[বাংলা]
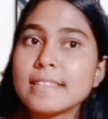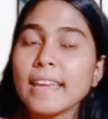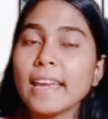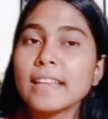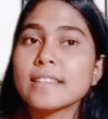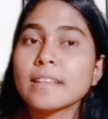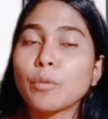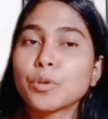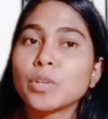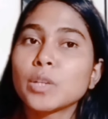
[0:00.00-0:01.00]
জিএইচের
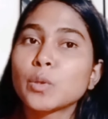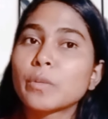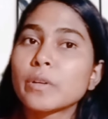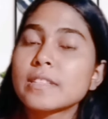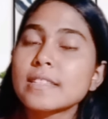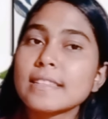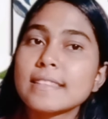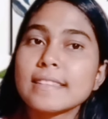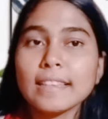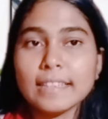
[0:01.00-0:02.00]
বদলে তোমরা হচ্ছে
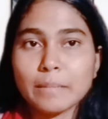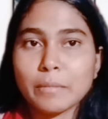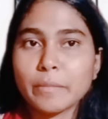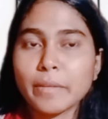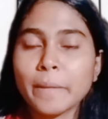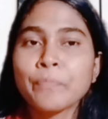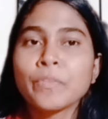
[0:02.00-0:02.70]
সিসিএল নিতে পারবে